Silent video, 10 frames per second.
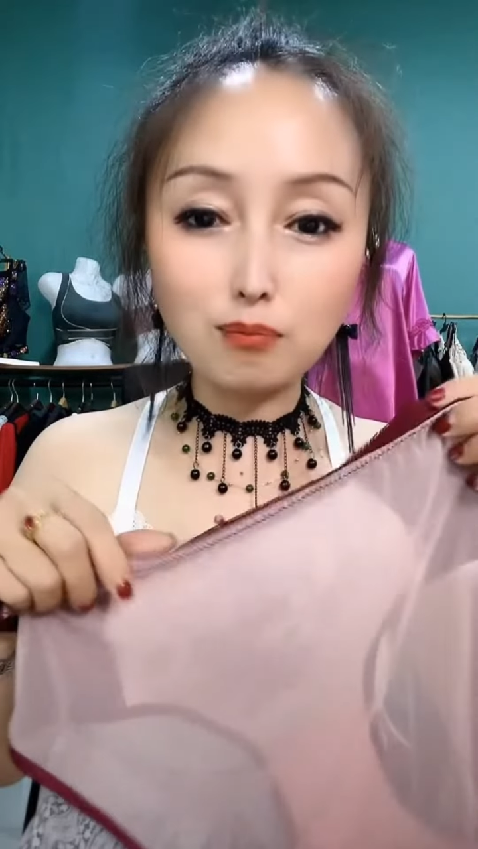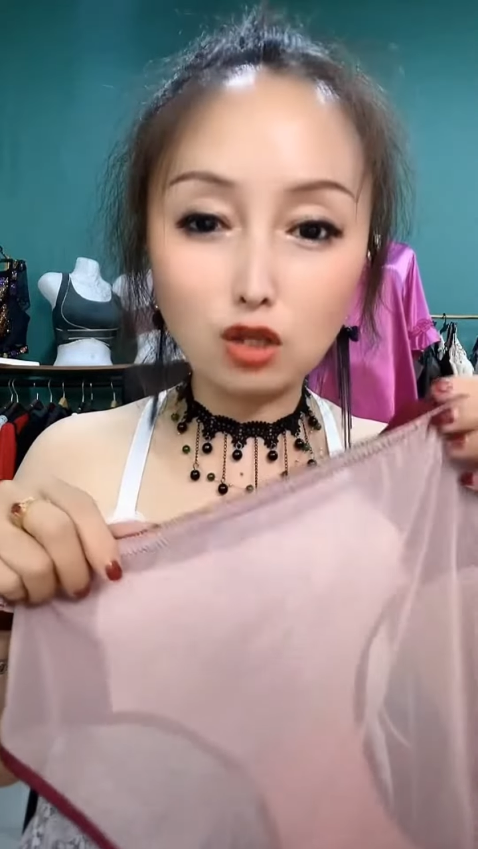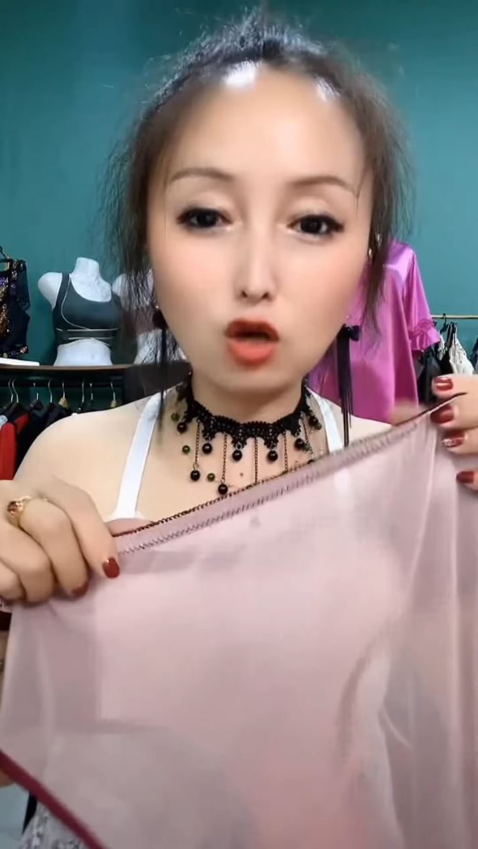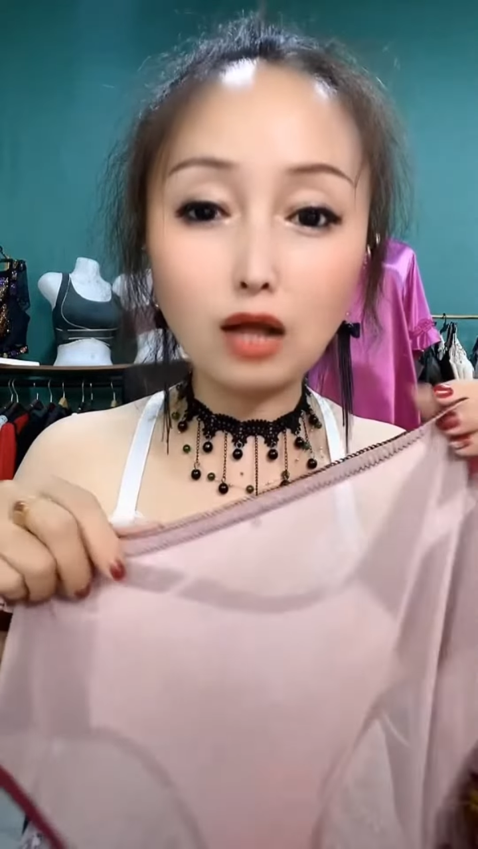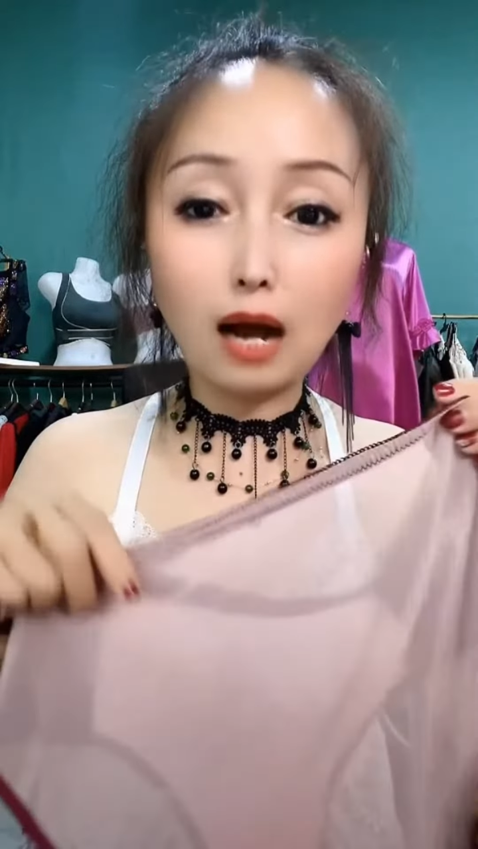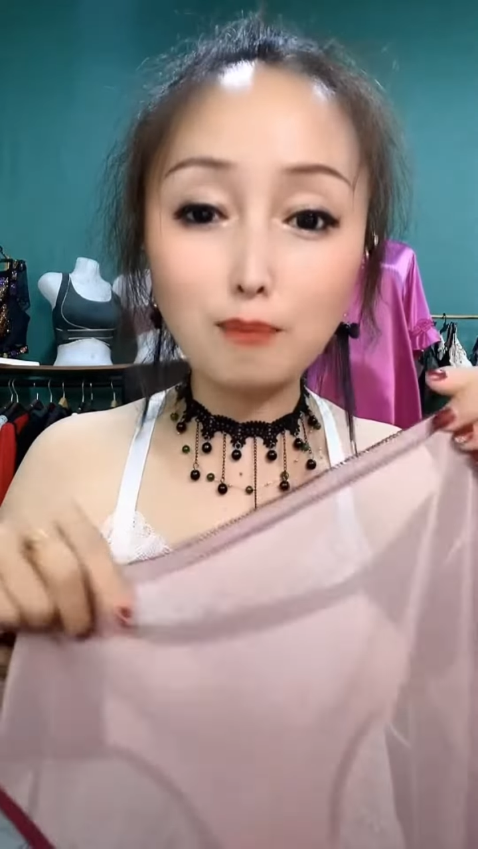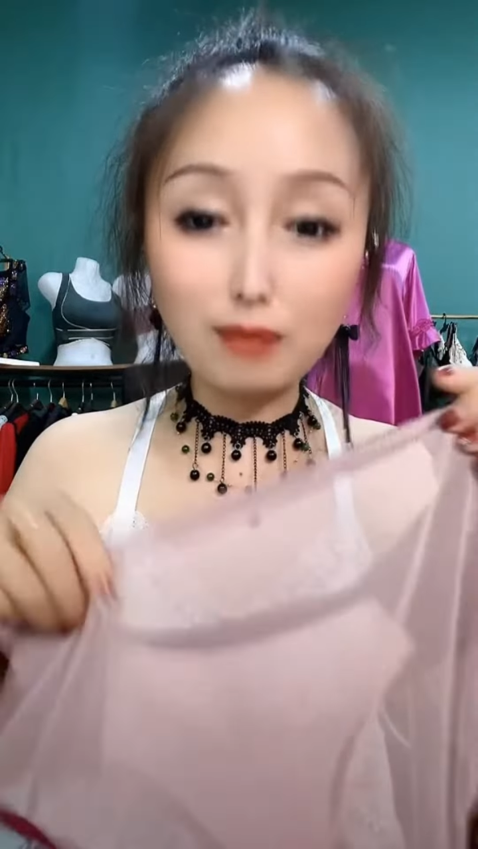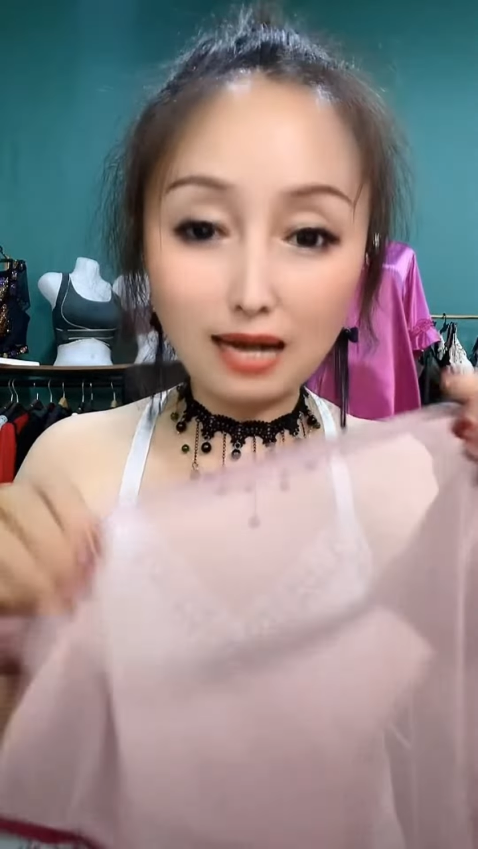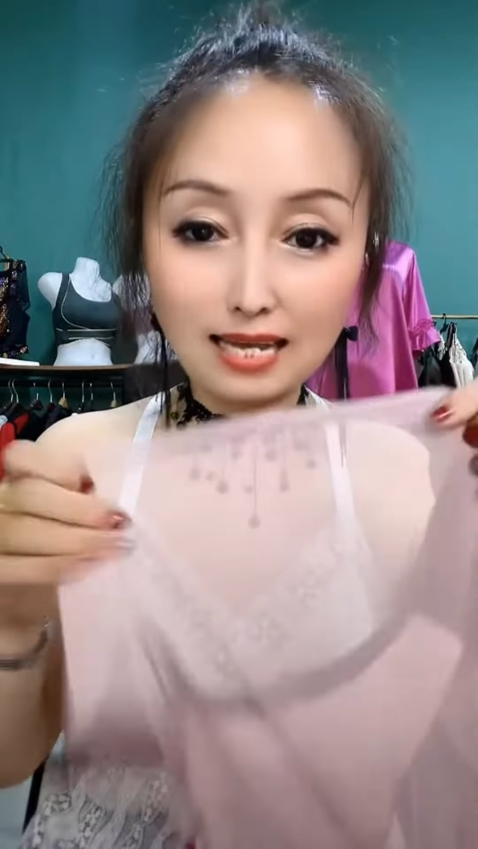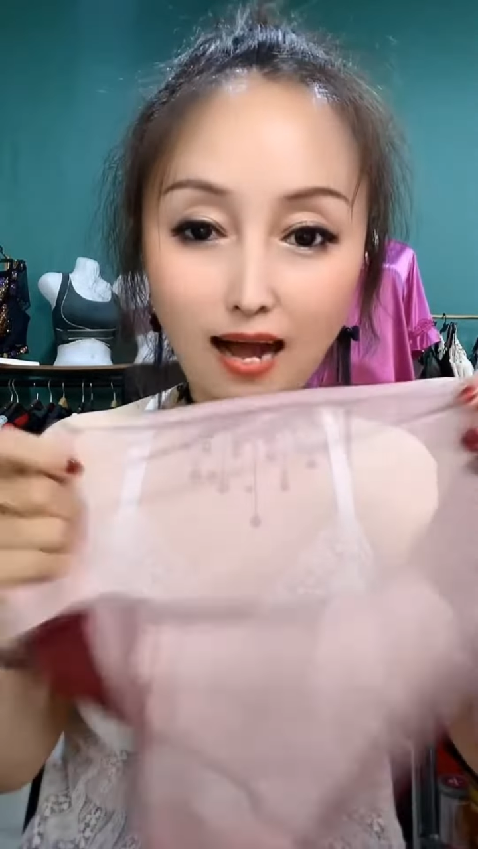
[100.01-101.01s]
不掉裆，不
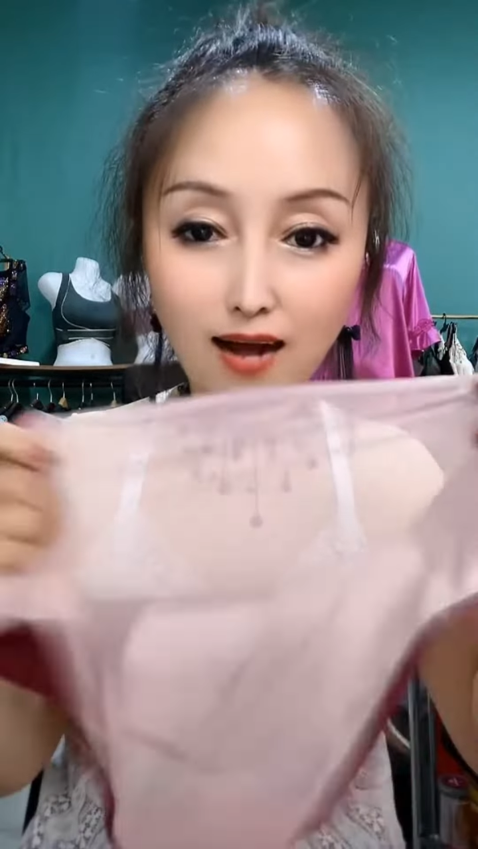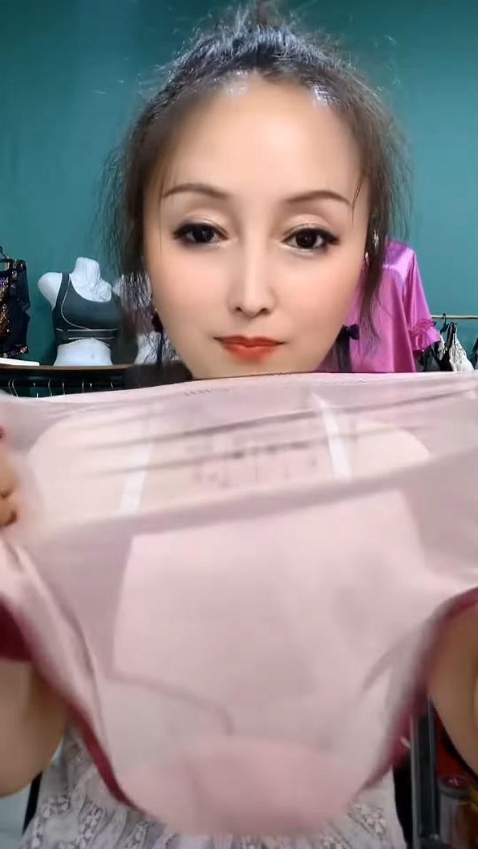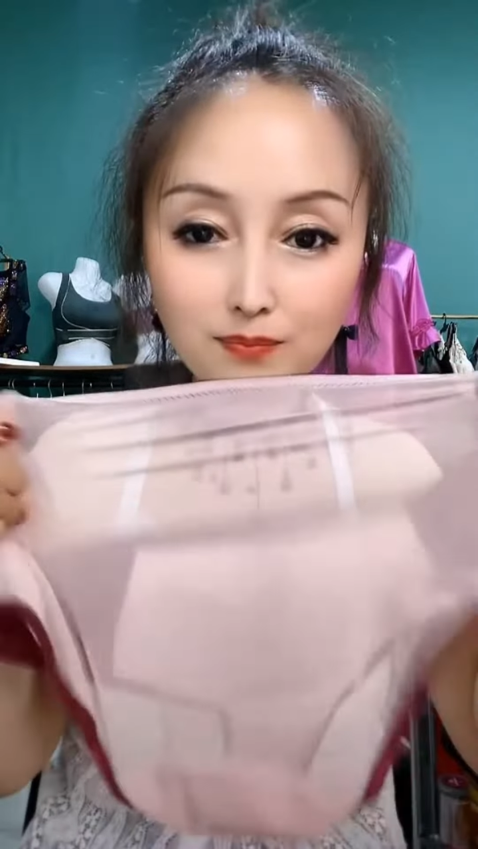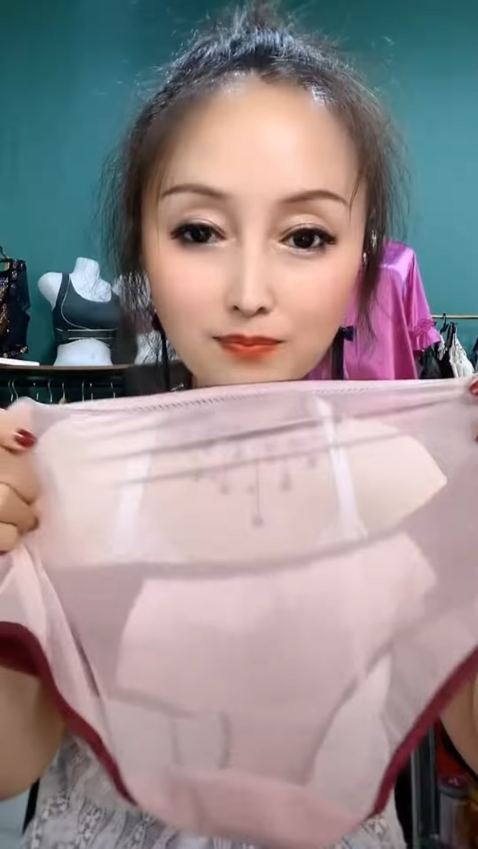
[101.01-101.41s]
勒裆。